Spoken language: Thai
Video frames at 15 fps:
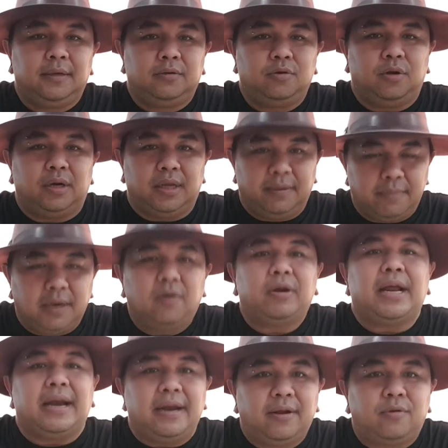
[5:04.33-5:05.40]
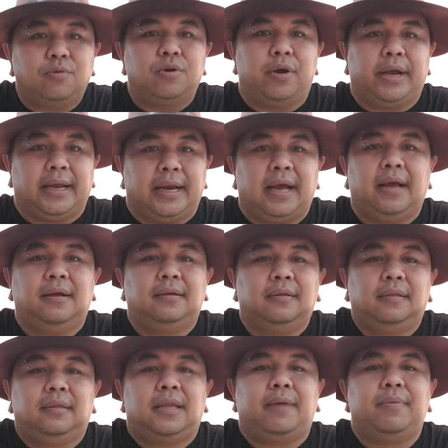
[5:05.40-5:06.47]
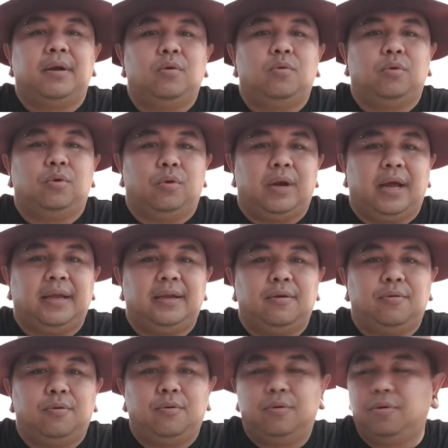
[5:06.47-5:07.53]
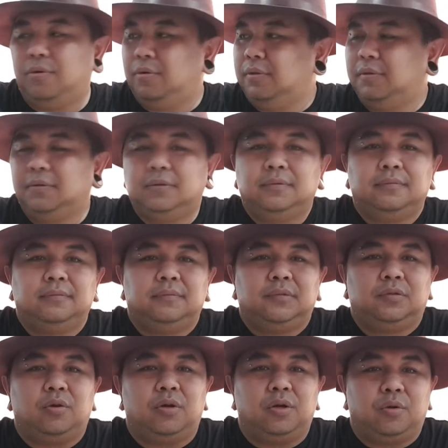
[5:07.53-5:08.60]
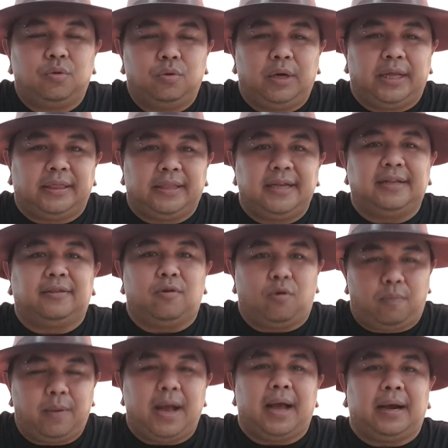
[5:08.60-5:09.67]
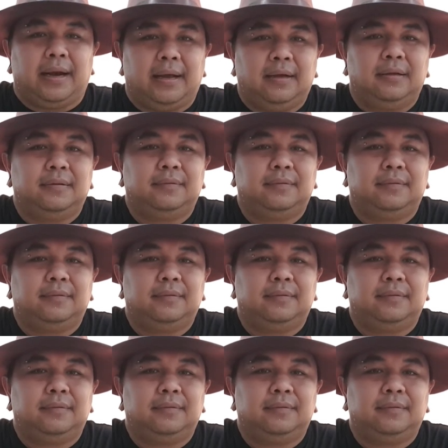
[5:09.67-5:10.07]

ช่วงนี้มึงก็ดันให้กูหน่อยนะ ถ้ามึงดูอยู่นะอายุช่วงนี้กูเรตติ้งตกมากนะ